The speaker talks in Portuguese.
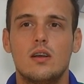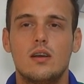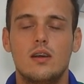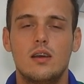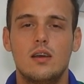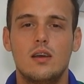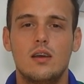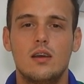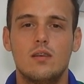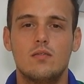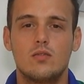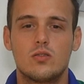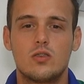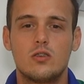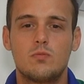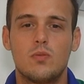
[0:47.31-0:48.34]
é,
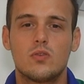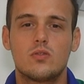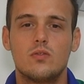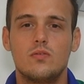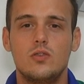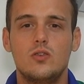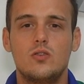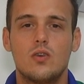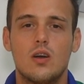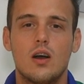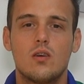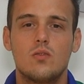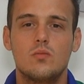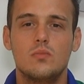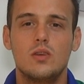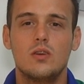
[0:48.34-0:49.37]
vocês possam vir jogar
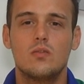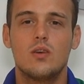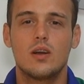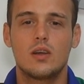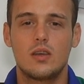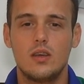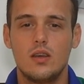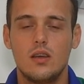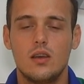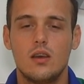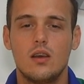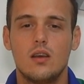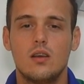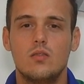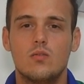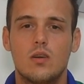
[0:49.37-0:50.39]
comigo aqui
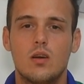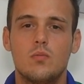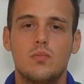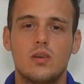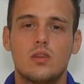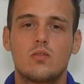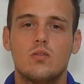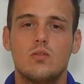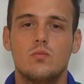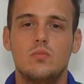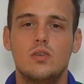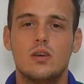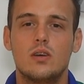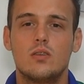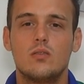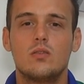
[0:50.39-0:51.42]
no Campeonato
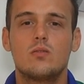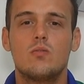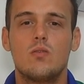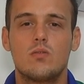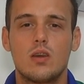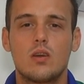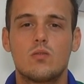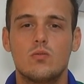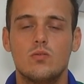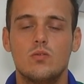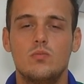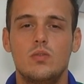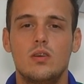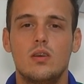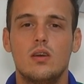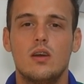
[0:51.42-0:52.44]
Colombiano ou em qualquer
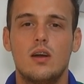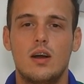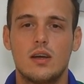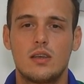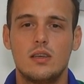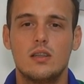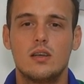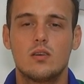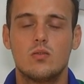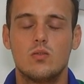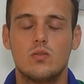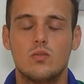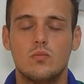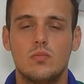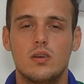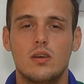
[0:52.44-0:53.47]
clube aqui da
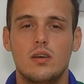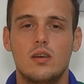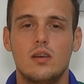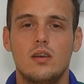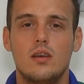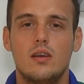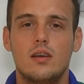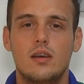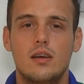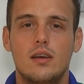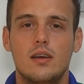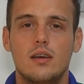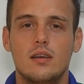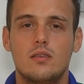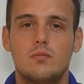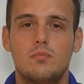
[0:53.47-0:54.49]
Colômbia.
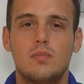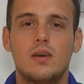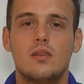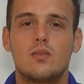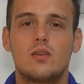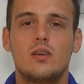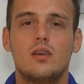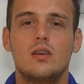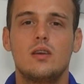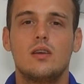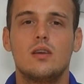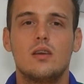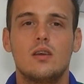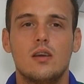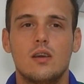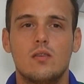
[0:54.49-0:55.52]
É, espero
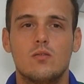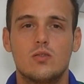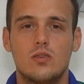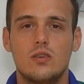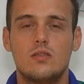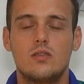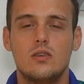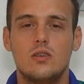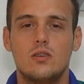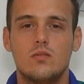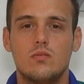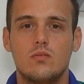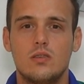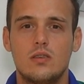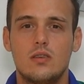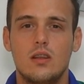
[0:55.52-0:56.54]
que vocês
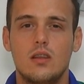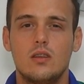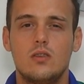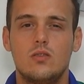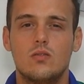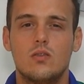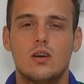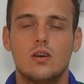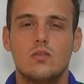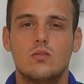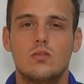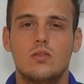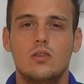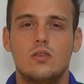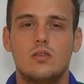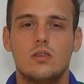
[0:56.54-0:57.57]
sejam excelentes
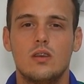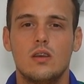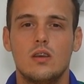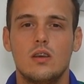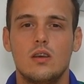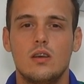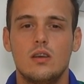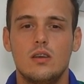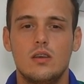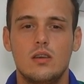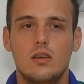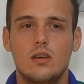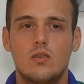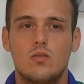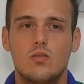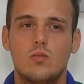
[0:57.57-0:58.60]
jogadores
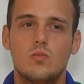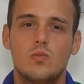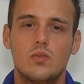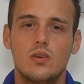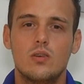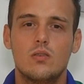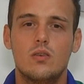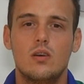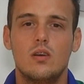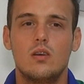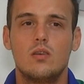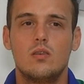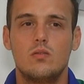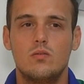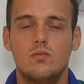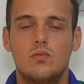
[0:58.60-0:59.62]
e, como eu,
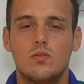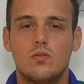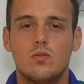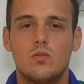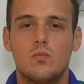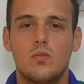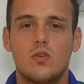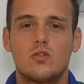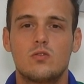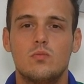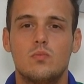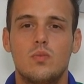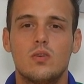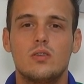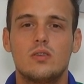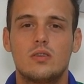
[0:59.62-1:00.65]
no futuro próximo
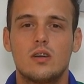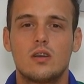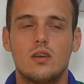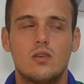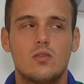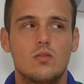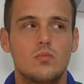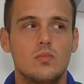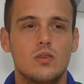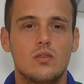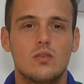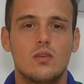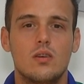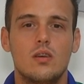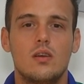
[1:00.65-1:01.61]
podem estar aqui comigo.